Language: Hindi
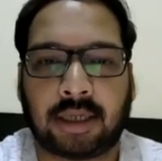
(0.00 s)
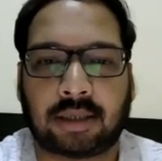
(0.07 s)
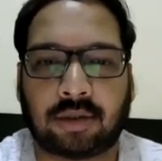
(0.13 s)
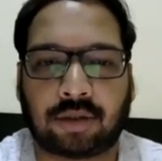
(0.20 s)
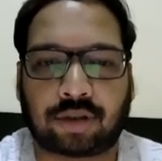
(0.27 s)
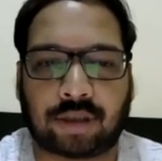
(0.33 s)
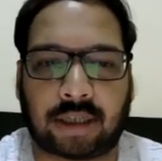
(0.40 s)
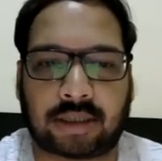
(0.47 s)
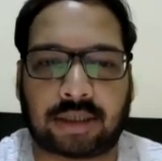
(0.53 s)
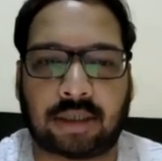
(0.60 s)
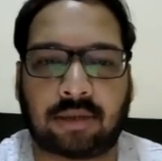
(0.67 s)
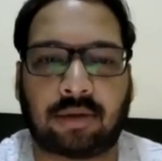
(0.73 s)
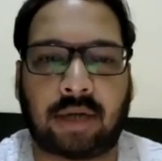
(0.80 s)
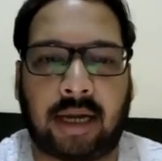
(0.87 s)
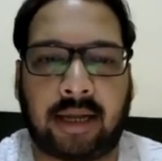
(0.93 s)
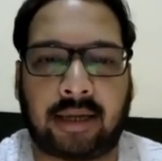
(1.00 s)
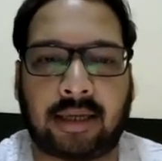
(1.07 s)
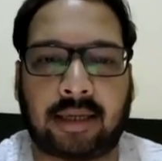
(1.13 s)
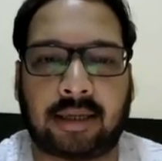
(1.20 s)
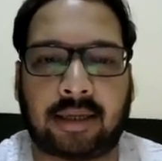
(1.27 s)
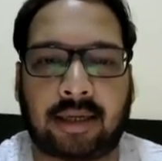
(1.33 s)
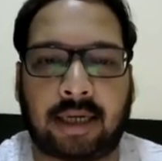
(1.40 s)
तो स्ट्रक्चर को
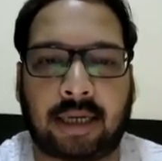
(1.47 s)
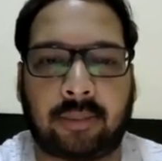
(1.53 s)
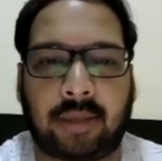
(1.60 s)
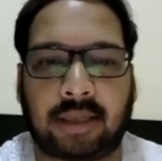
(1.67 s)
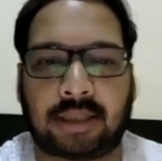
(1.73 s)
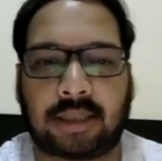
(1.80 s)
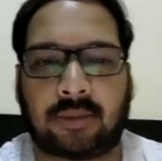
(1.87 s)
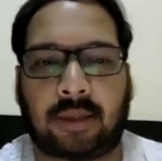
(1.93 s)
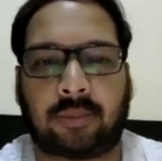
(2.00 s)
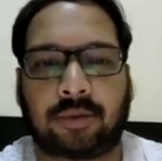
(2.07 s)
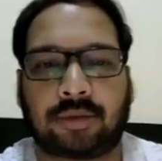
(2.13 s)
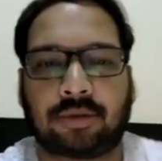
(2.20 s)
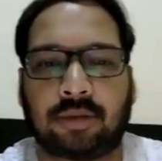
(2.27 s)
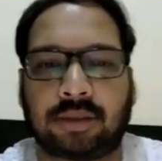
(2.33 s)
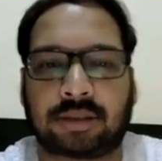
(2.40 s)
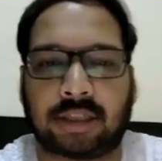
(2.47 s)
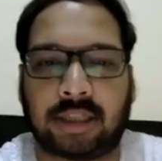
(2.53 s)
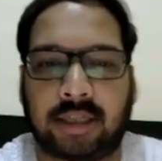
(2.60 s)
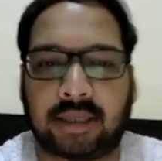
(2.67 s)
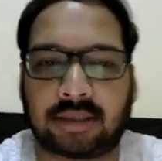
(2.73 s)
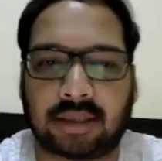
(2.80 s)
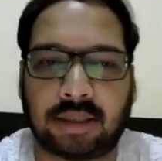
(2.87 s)
डिक्लेयर करने के बाद जब आप उसको इस
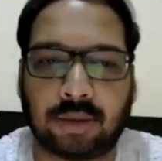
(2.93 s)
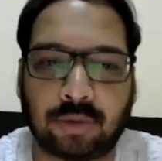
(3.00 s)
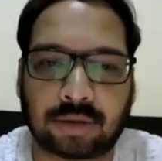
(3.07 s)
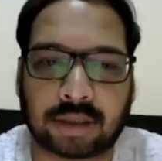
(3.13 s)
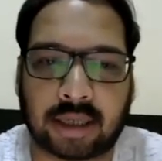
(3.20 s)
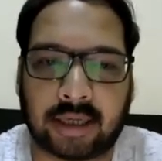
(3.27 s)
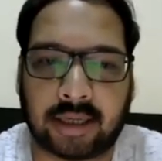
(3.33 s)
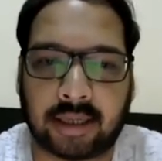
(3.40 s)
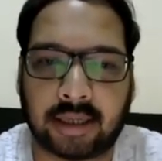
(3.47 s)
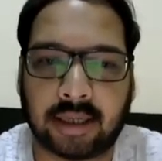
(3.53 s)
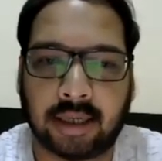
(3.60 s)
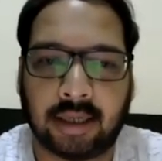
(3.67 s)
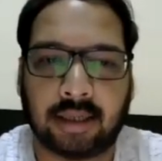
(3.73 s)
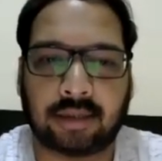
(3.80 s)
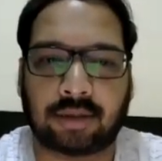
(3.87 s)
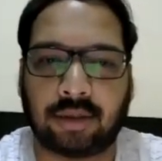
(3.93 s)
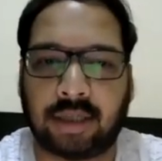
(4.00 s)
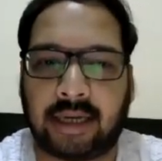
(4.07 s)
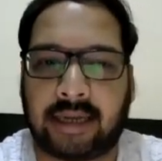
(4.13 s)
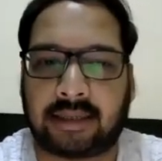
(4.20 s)
तरीके से यूज करेंगे तो ये